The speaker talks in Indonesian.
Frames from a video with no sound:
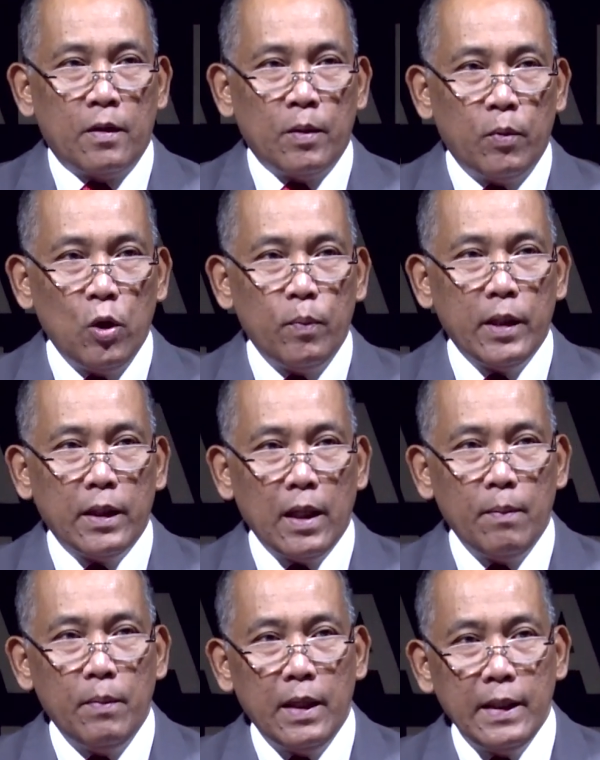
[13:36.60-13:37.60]
Sebelum
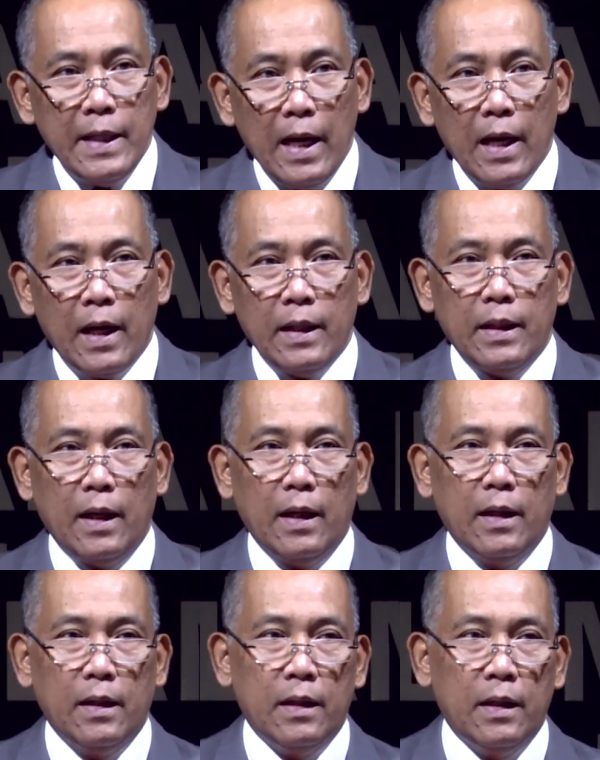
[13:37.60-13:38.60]
kita mengenyahkannya
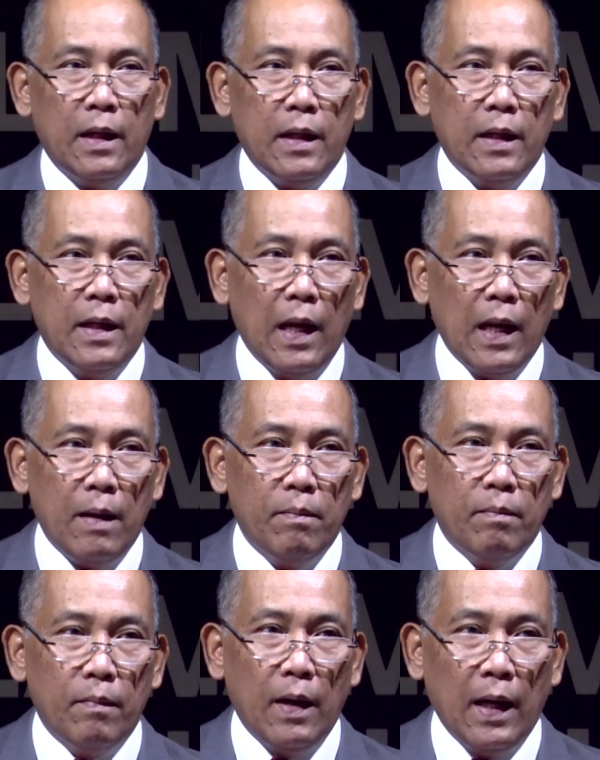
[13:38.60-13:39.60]
dari
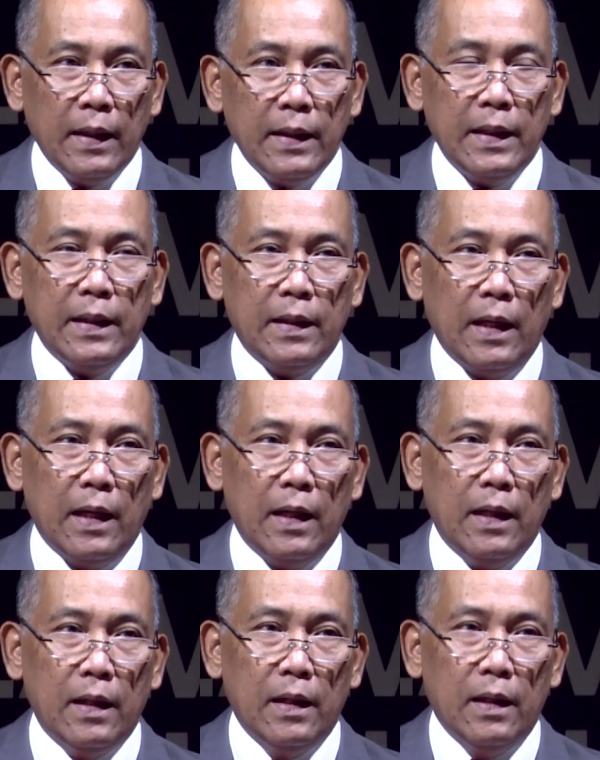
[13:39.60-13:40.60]
dalam hati kita,
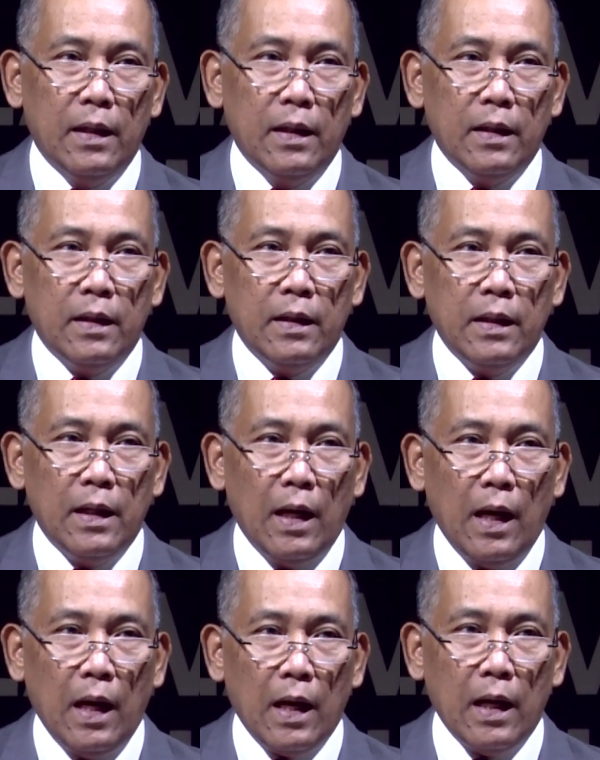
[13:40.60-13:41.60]

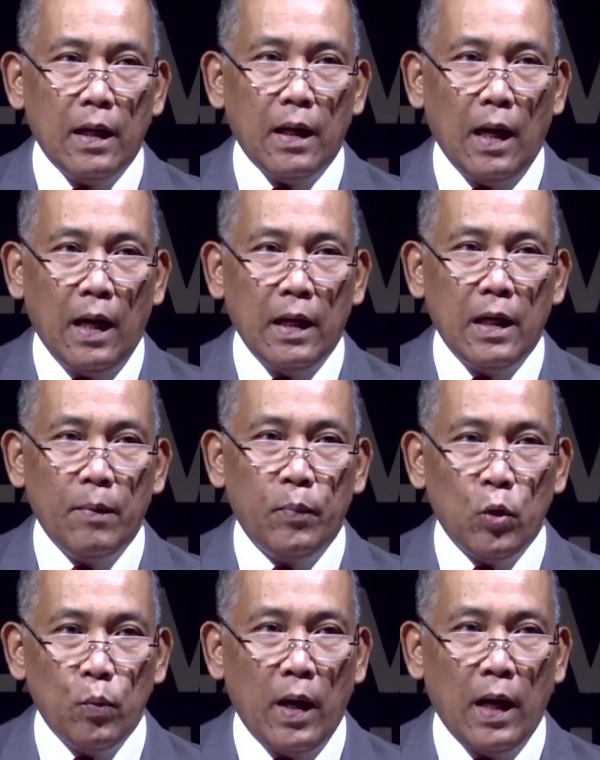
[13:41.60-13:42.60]
tidak akan ada
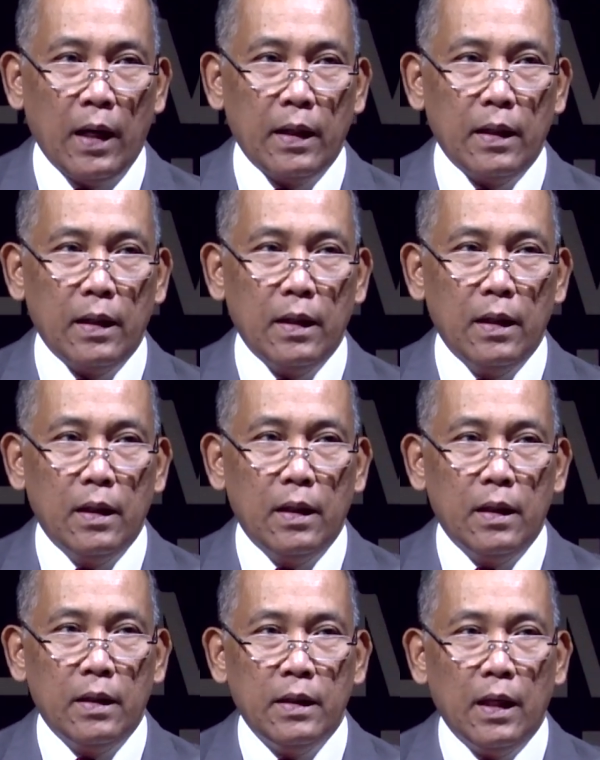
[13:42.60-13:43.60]
perubahan
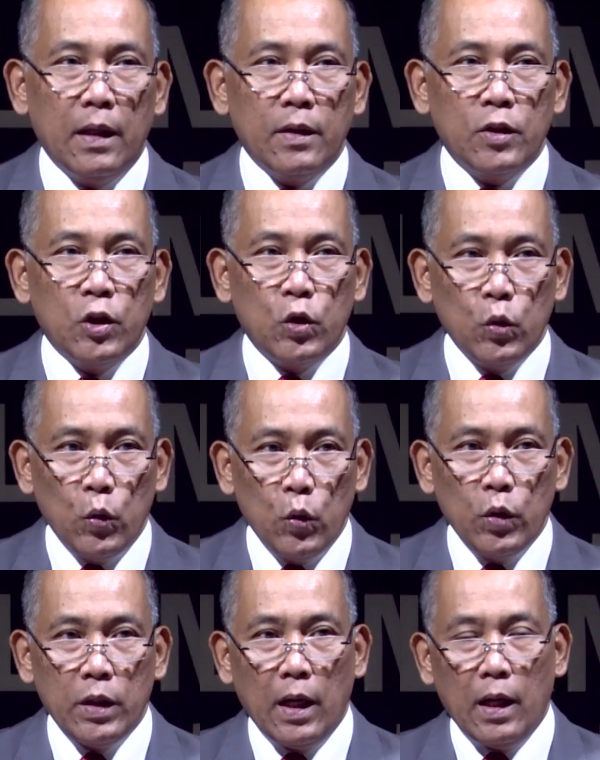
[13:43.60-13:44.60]
yang
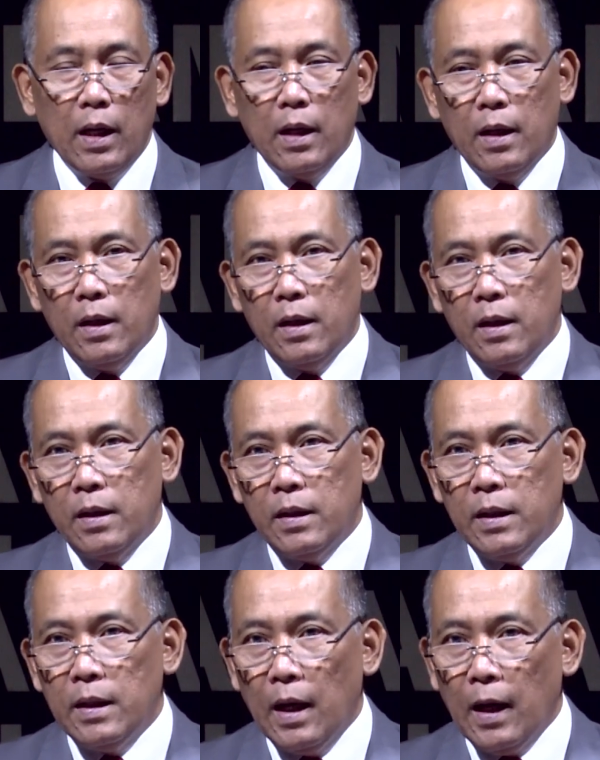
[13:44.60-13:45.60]
sesungguhnya
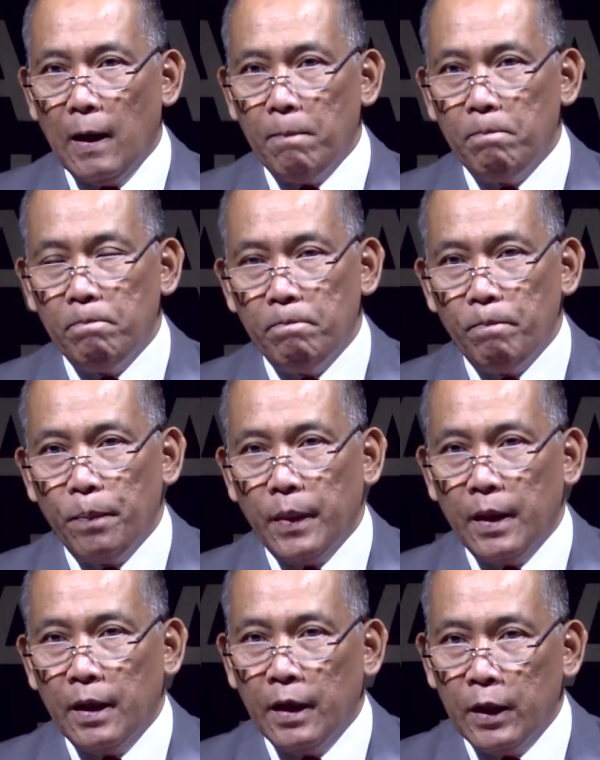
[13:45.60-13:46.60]
di dalam
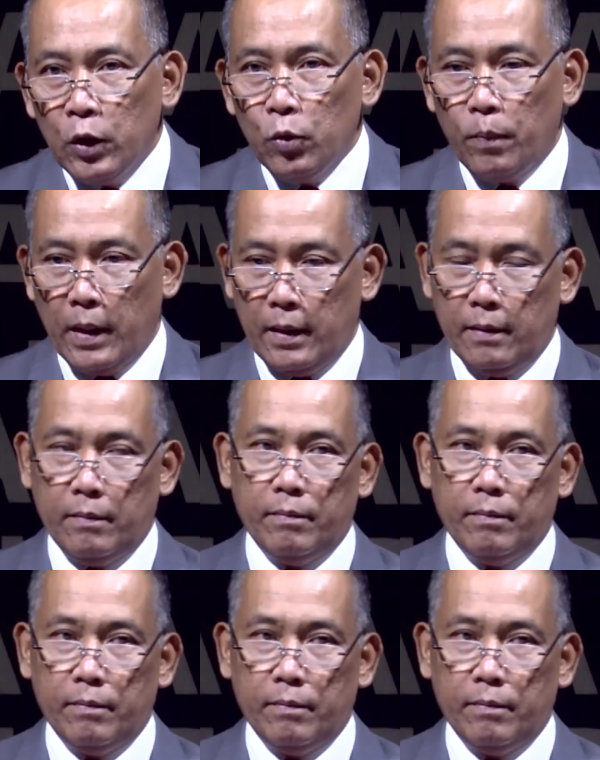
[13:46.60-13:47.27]
kehidupan.